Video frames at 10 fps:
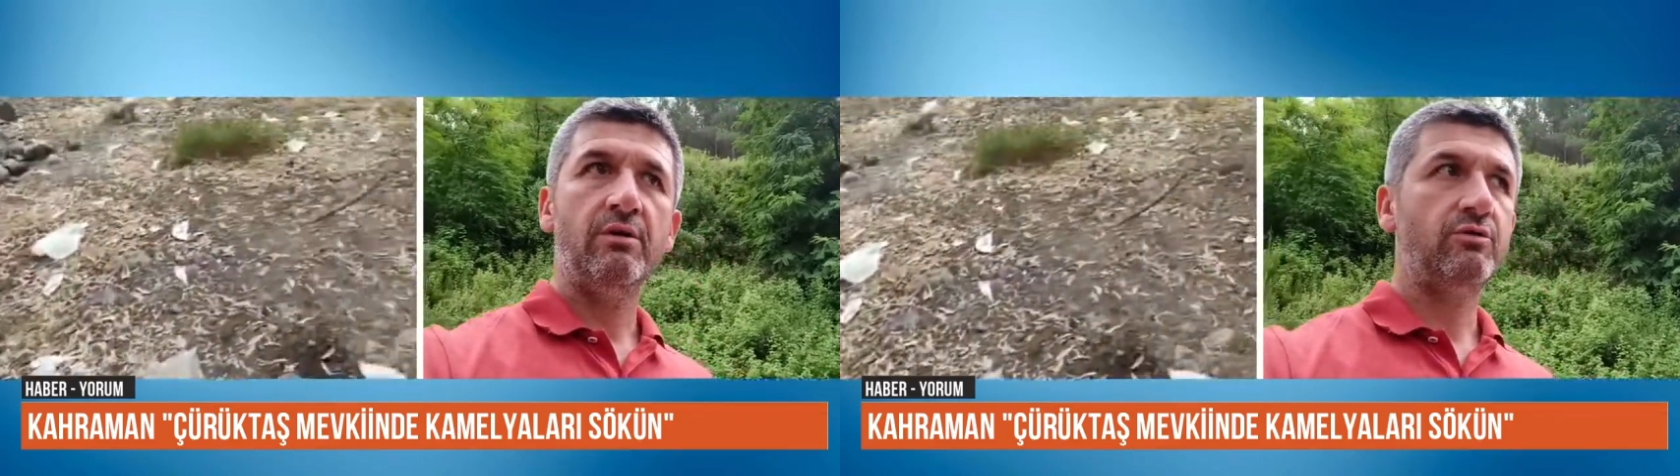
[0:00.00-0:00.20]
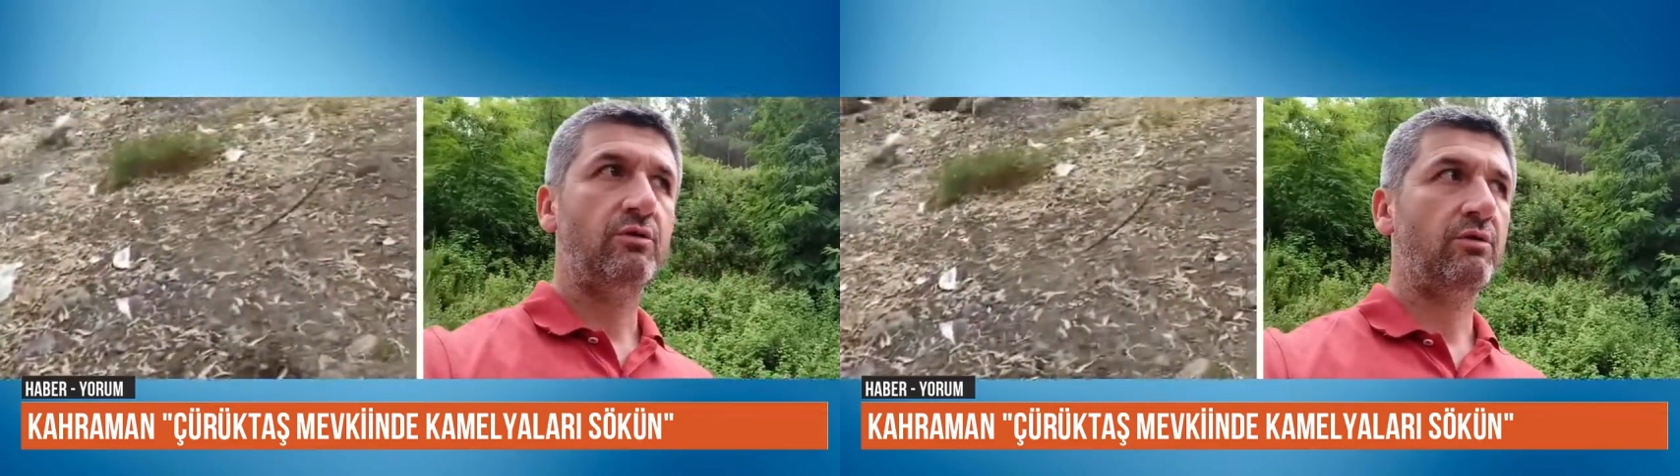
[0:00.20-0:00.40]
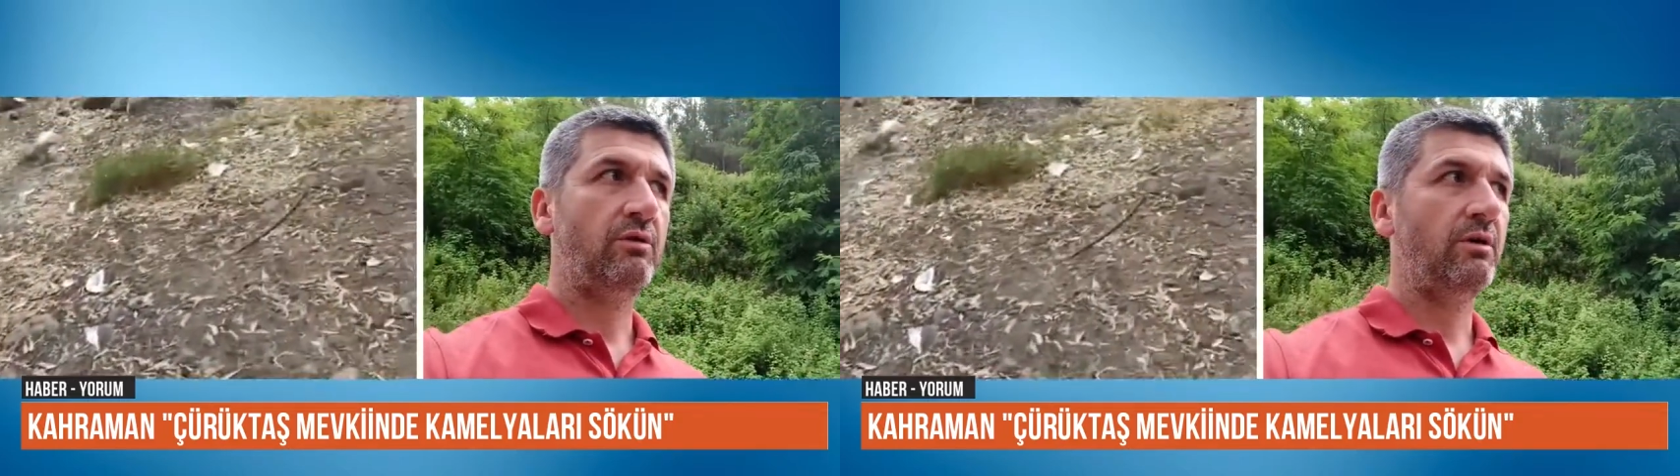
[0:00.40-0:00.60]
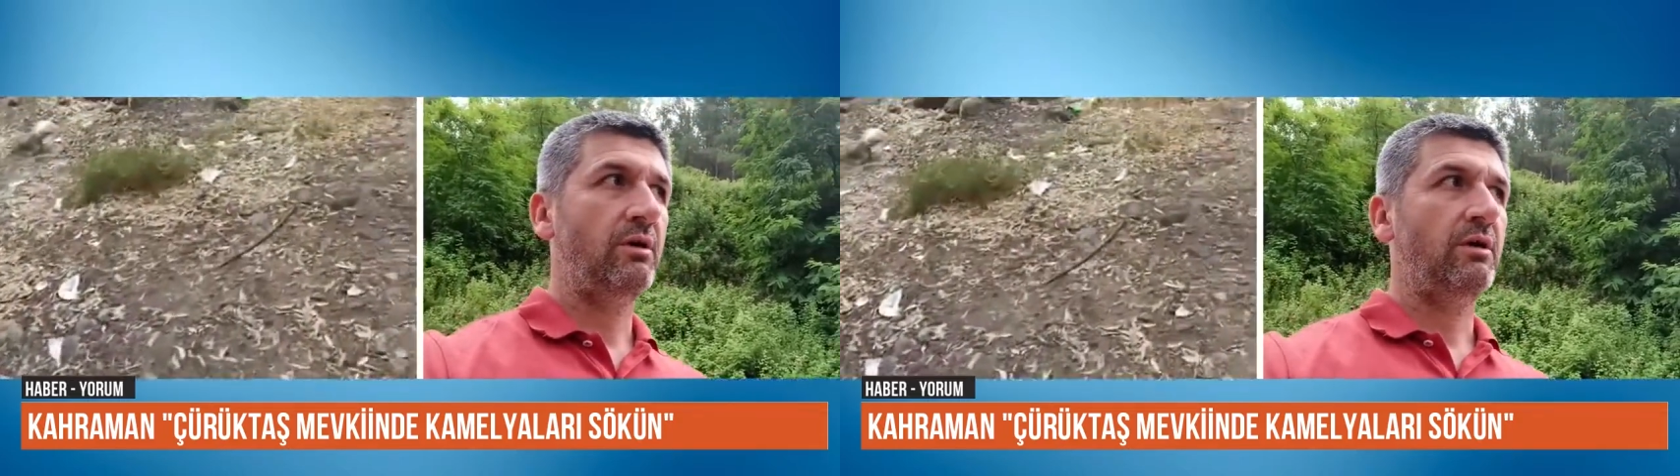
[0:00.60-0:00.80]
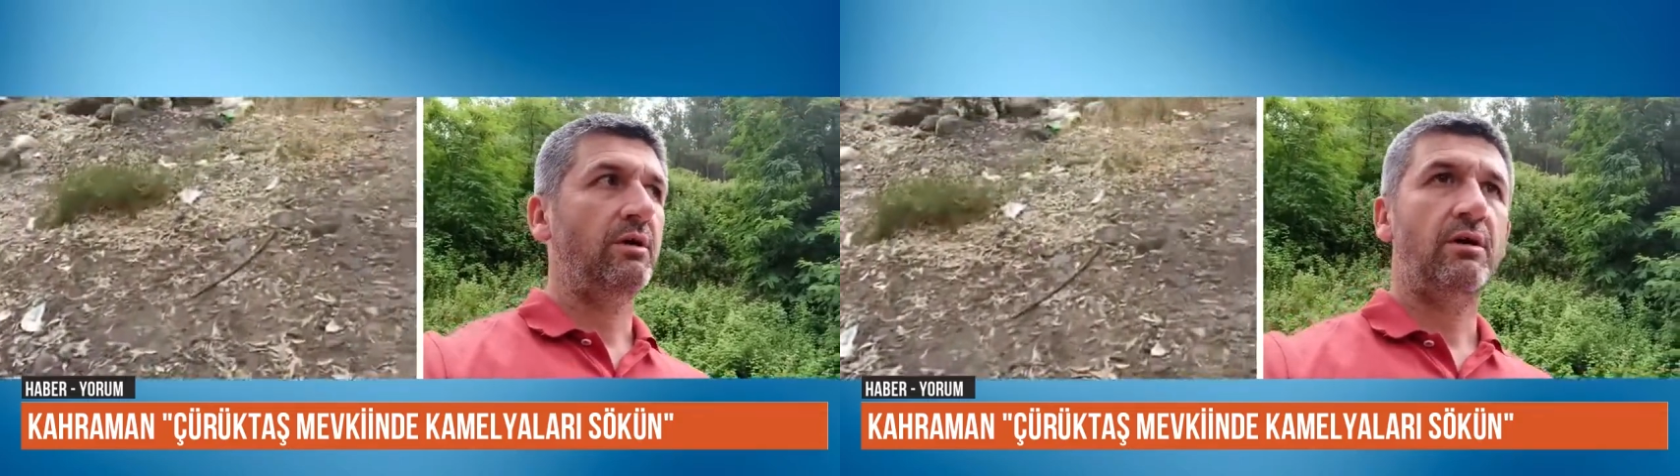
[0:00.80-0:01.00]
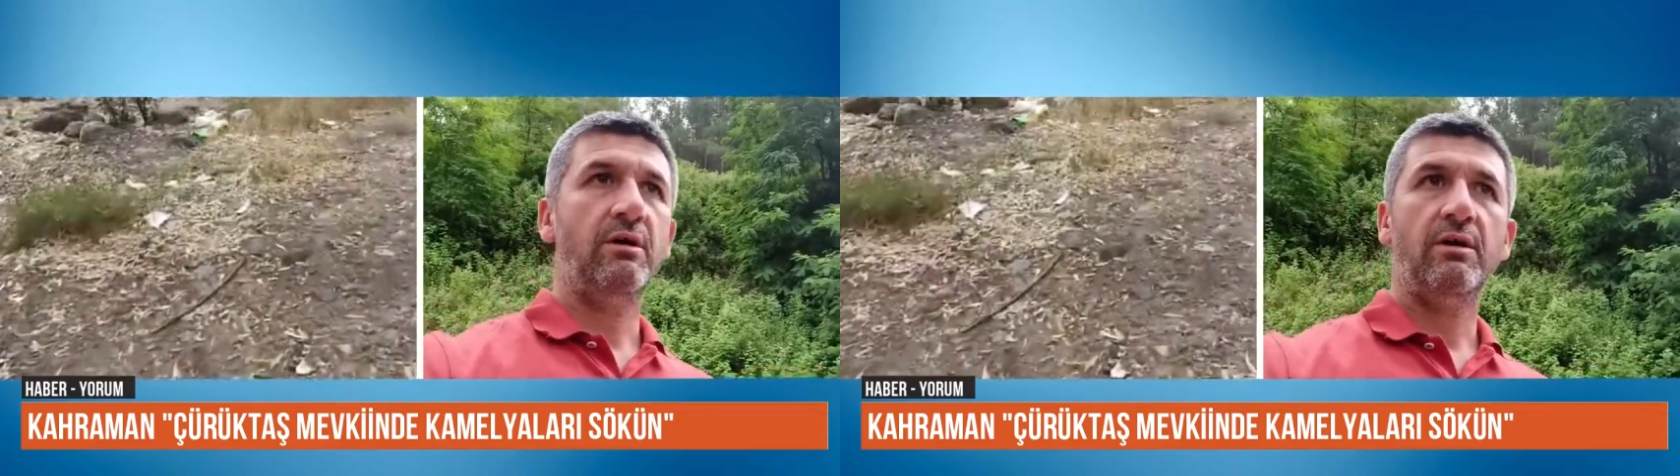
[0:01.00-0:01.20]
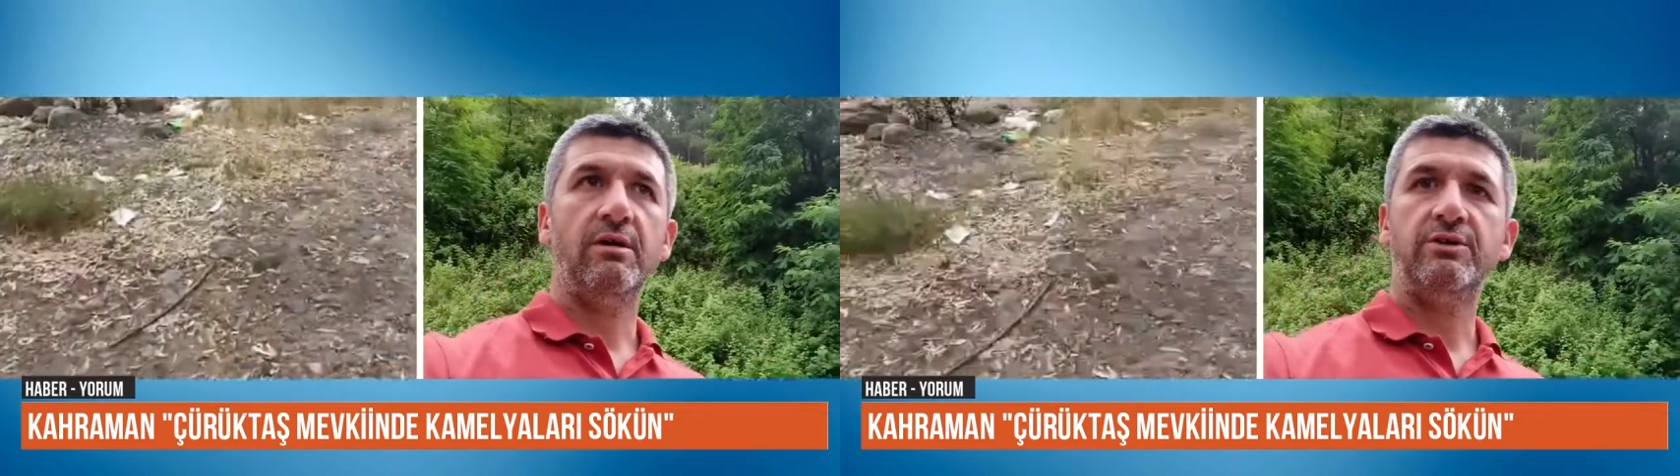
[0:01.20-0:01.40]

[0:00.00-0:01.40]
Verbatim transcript: Çünkü e,